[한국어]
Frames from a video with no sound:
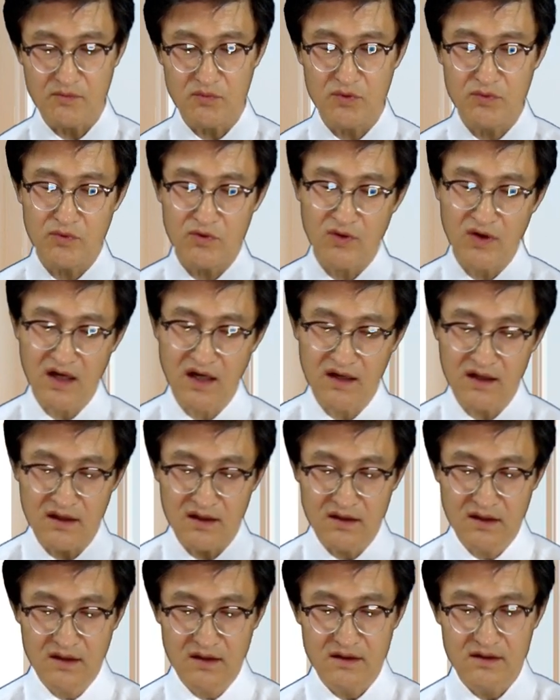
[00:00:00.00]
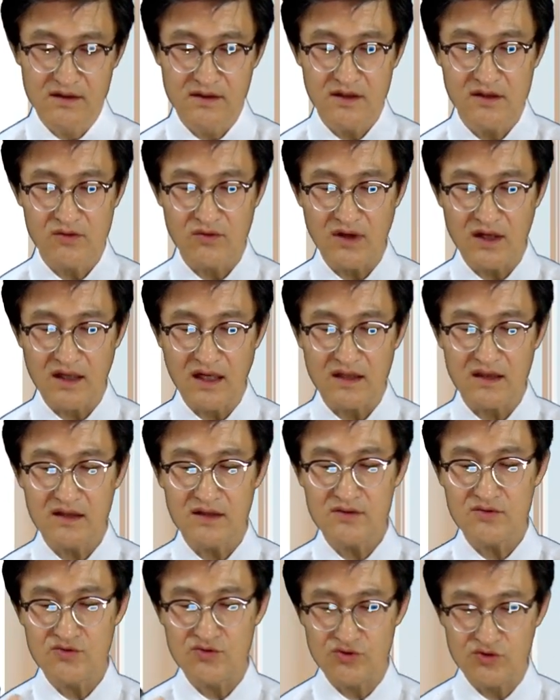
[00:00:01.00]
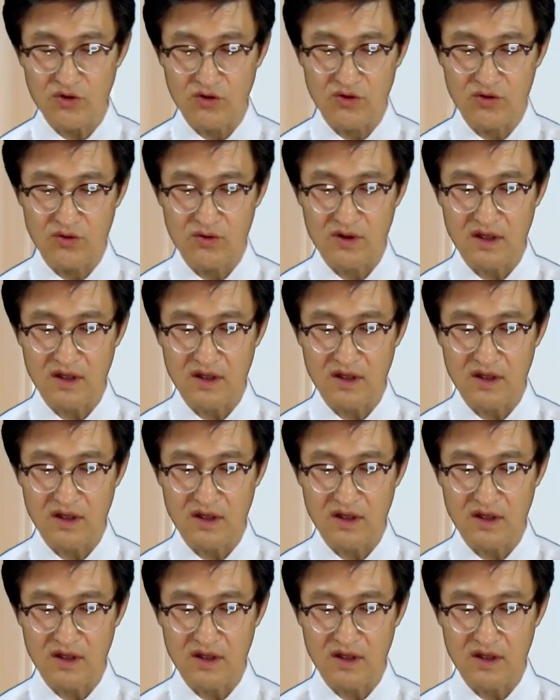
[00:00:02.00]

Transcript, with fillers: 부부와 그들과 같은 주소,